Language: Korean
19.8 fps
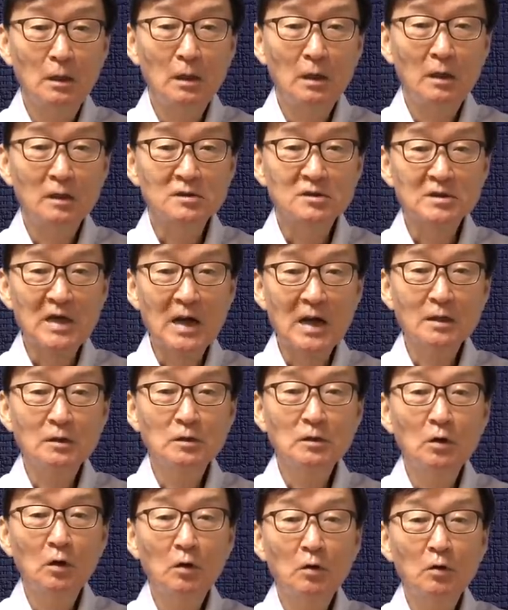어,
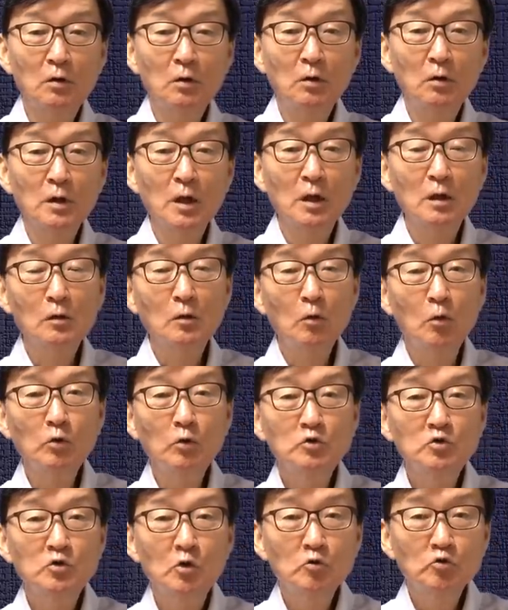작년에는
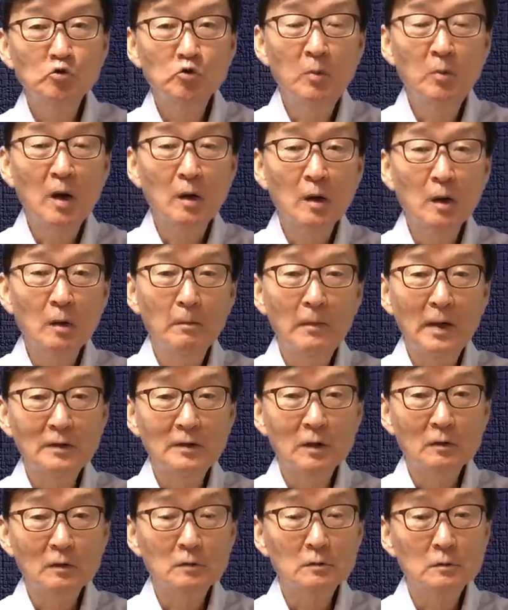5.9만
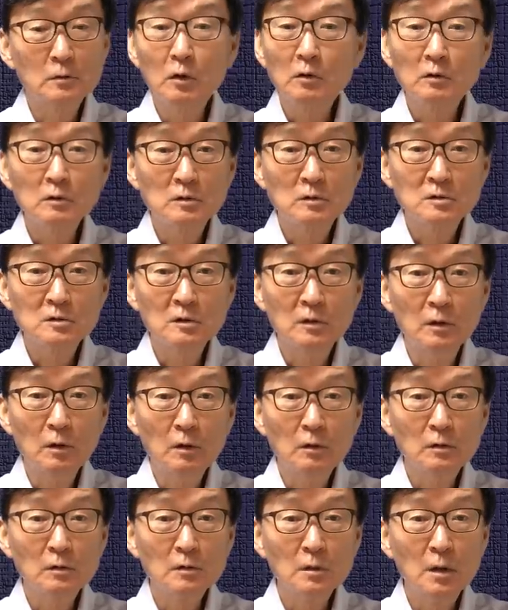대로 떨어졌어요.
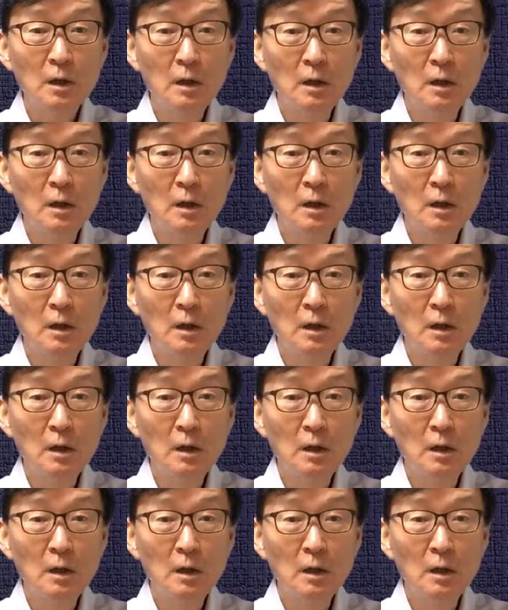그러니까